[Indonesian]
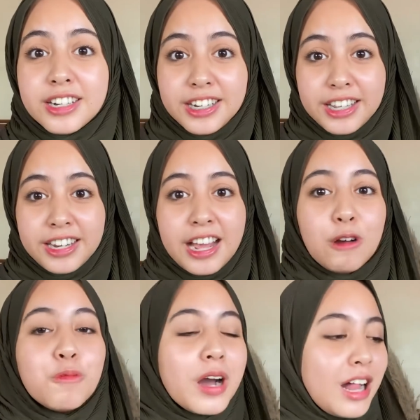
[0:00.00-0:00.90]
ini nih
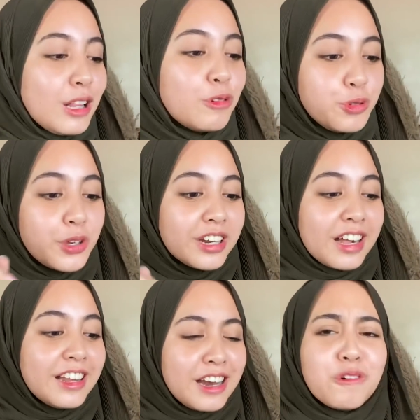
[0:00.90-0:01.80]
aku bakal tunjukin ke
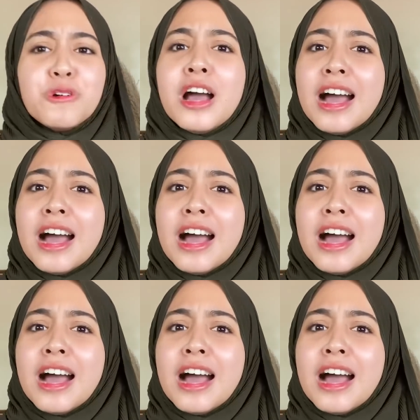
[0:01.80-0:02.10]
kalian aku